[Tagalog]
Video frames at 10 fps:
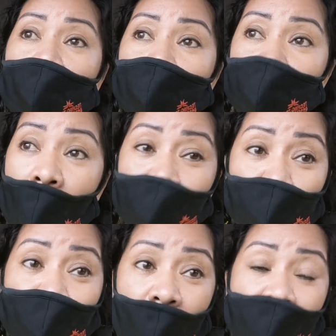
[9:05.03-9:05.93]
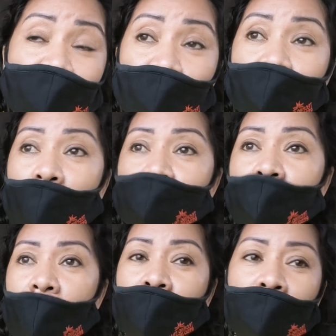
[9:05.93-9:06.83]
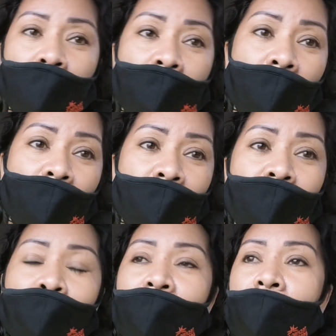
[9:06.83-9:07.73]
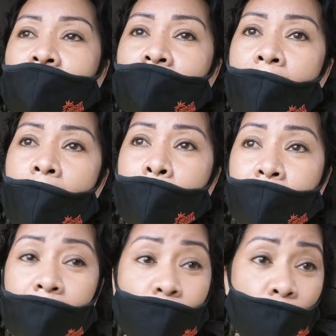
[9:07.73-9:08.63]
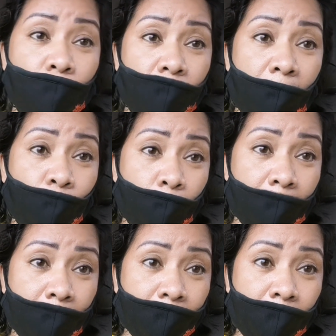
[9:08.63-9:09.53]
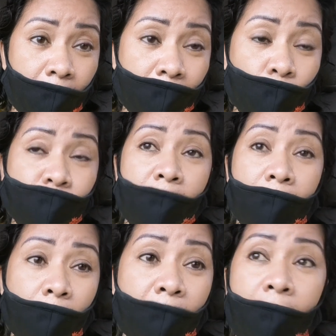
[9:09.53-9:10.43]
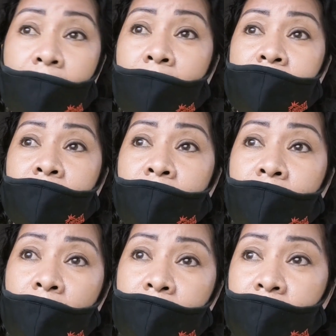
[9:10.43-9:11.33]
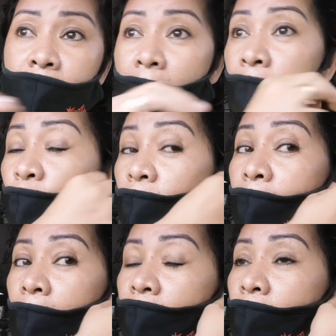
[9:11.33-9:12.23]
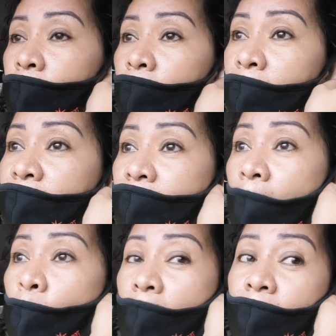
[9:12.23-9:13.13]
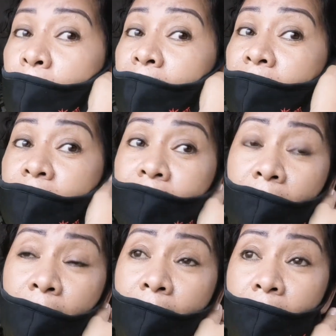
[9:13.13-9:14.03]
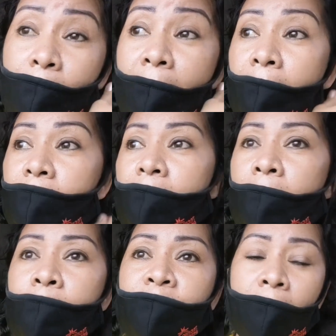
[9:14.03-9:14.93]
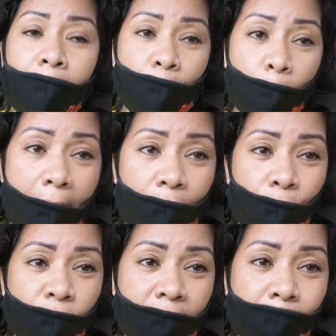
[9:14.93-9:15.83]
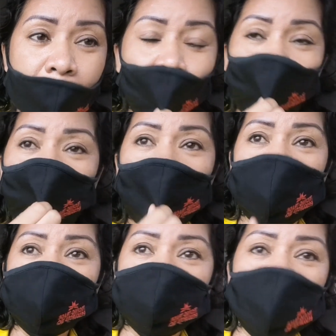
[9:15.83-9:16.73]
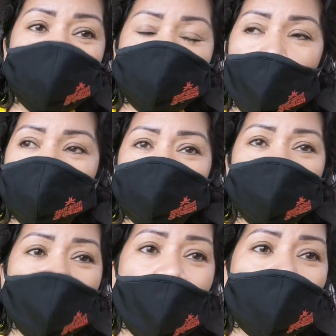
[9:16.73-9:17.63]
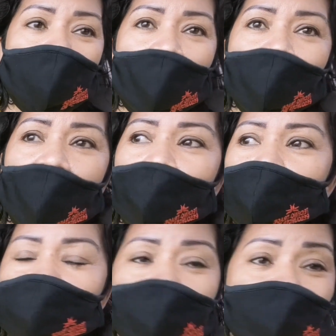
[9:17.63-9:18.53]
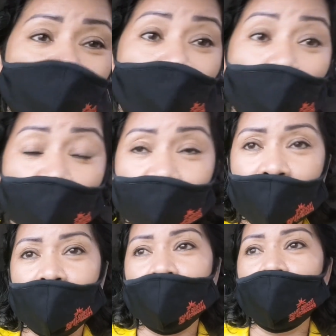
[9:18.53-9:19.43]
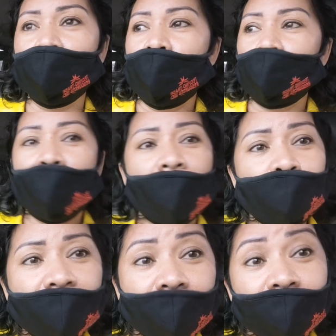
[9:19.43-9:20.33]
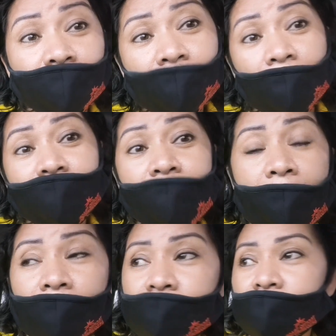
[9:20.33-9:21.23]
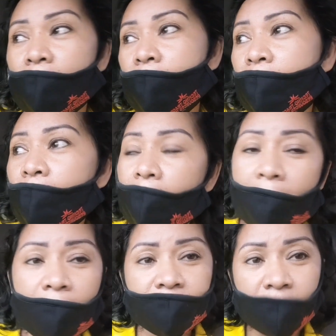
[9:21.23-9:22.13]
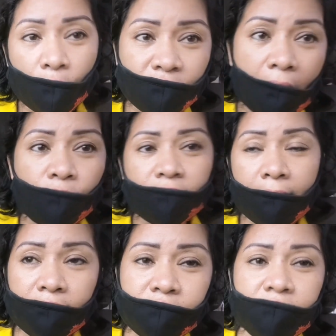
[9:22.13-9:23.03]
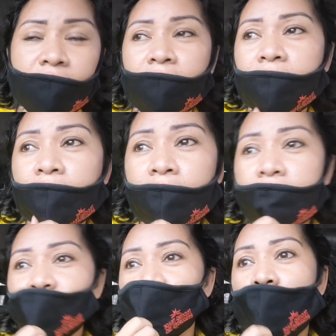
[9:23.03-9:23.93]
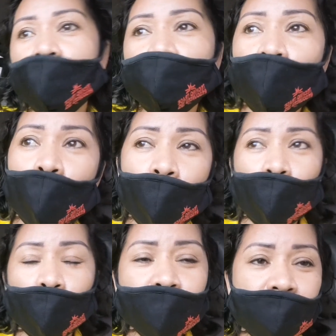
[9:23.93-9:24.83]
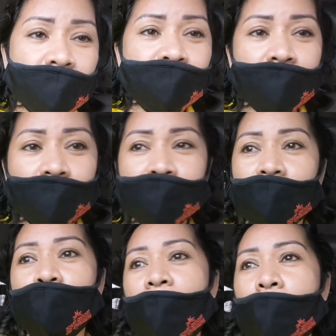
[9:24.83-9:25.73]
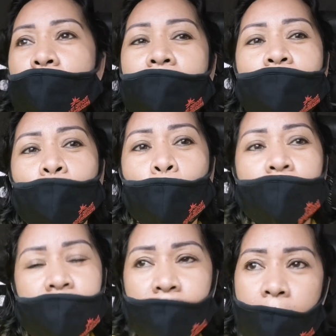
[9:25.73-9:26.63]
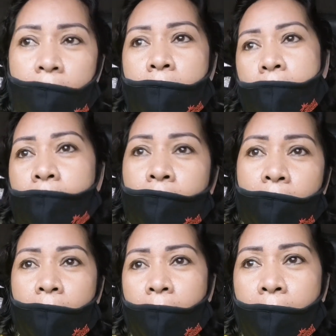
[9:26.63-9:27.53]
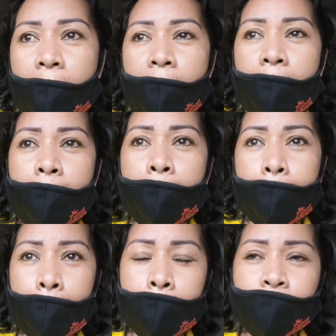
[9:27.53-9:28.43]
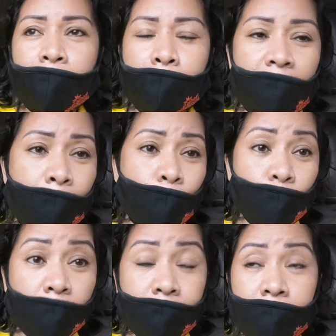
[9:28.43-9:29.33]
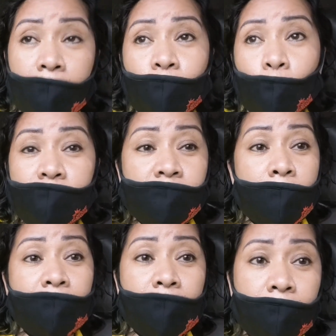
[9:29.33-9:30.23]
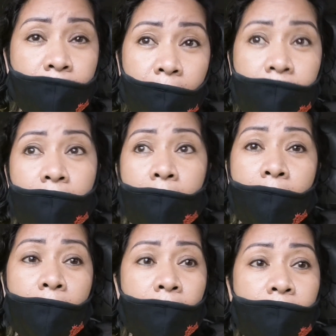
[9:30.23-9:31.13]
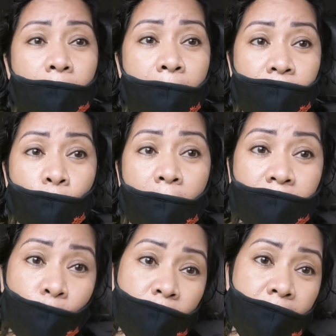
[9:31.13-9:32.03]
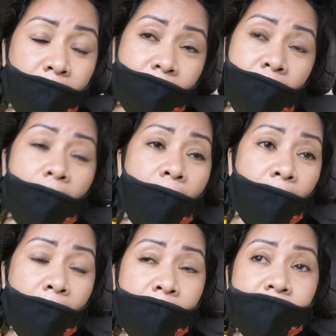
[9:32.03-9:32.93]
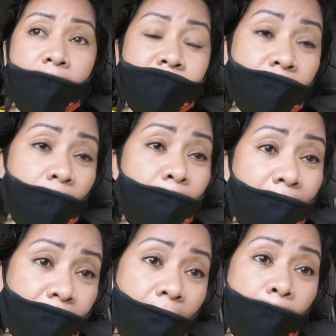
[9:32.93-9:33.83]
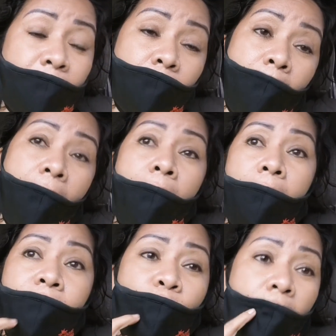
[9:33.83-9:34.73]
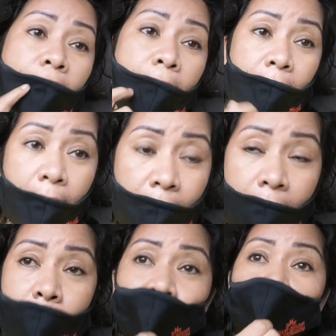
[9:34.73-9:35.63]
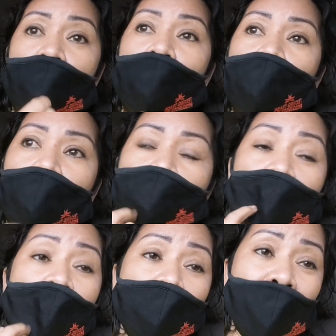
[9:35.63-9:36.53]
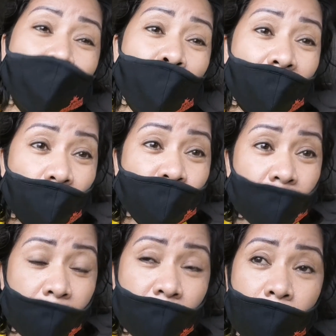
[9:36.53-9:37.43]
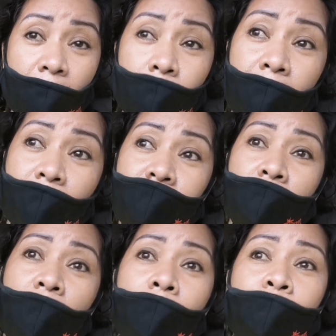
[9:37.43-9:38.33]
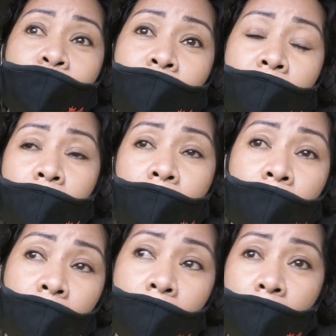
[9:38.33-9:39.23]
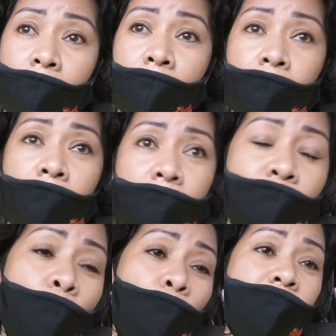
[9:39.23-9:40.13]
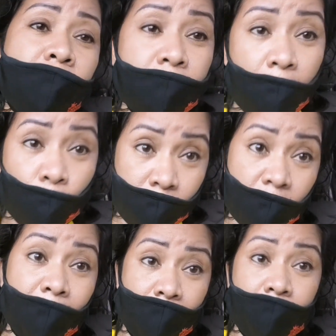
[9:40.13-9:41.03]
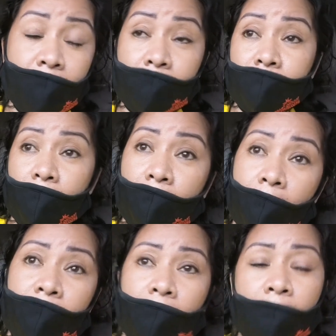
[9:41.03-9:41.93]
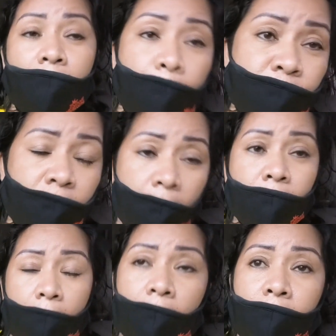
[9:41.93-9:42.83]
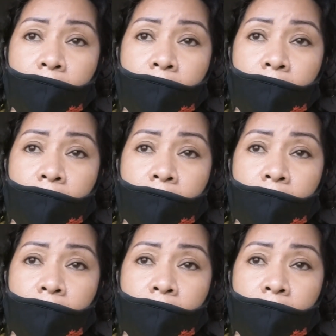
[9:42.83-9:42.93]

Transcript: sa ngayon 84,000 hindi pa natin na-update kung ano ba nangyayari kung saan na ba hanggang ano na ba matatawag na ba natin talaga na bahay na. Pero bago yan mga bay, magsha-shout out muna ako kay Alger Samonte. Mga bay, taga dinagat siya. Uh, ah, shout out Alger. Siya yung concerned citizen mga bay doon sa uh, pinapunta niya doon sa matanda na nabagyuhan ni Odette na uh, sinalba lang ng kapitbahay, yung nag-aalaga kapitbahay lang. Bilib naman ako sa kanya mga bay kasi yung concern niya doon sa matanda talaga. Naghanap siya ng,